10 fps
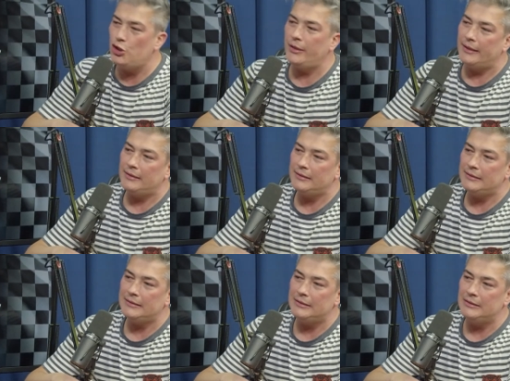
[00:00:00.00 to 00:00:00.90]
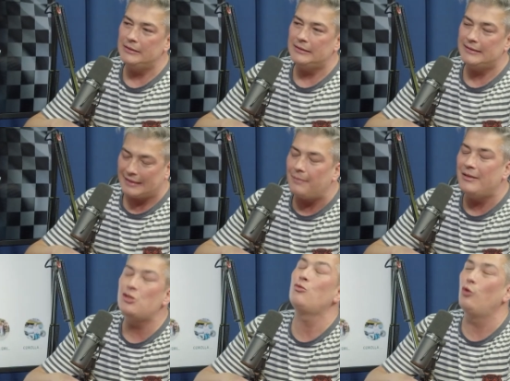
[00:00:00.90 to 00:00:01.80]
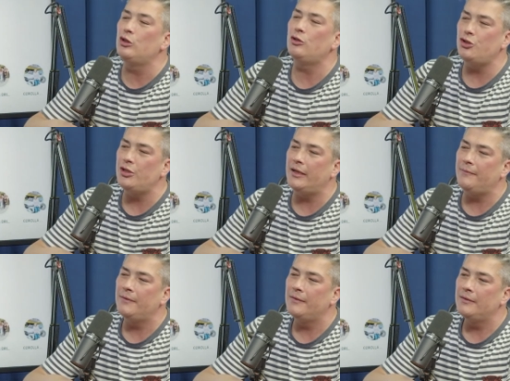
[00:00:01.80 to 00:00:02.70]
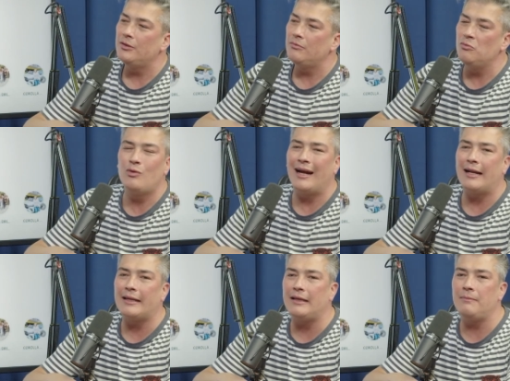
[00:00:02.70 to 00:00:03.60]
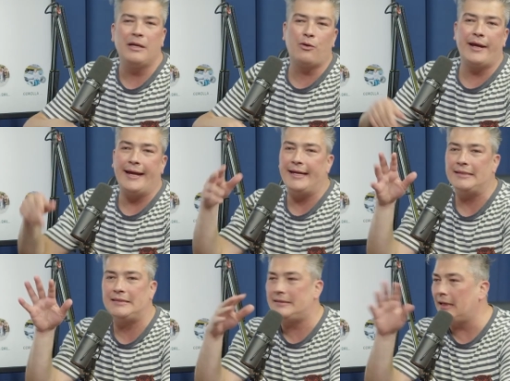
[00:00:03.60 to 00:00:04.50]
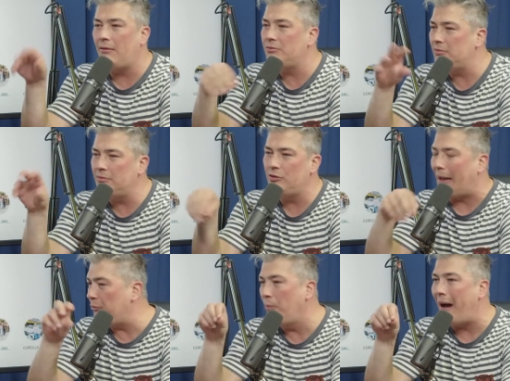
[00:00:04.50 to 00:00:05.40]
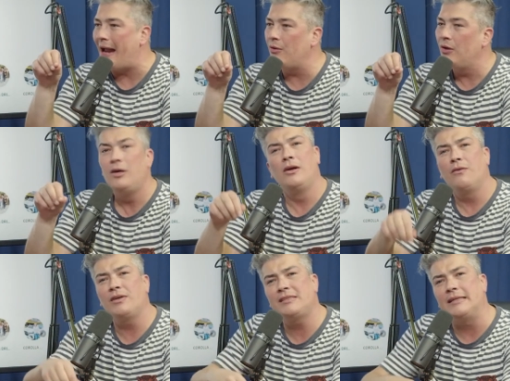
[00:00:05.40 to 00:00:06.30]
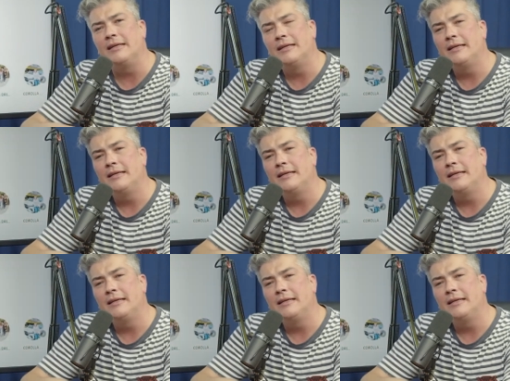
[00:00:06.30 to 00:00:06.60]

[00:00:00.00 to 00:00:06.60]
dia, exatamente no outro dia, um cara que me conhece e tal, do, do, do bairro, falou assim: